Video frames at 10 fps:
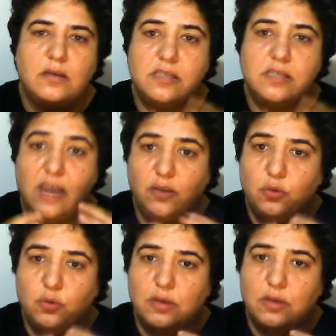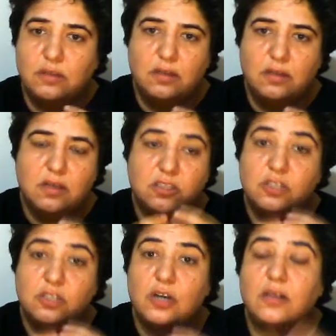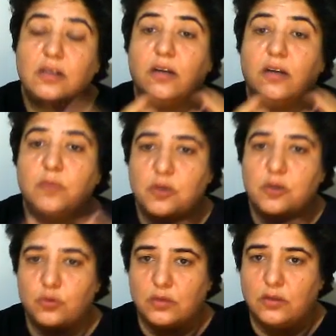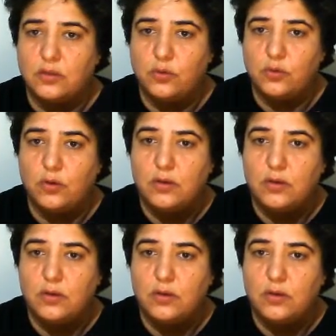yer kürenin sıcaklığı artmak zorunda kalıyor.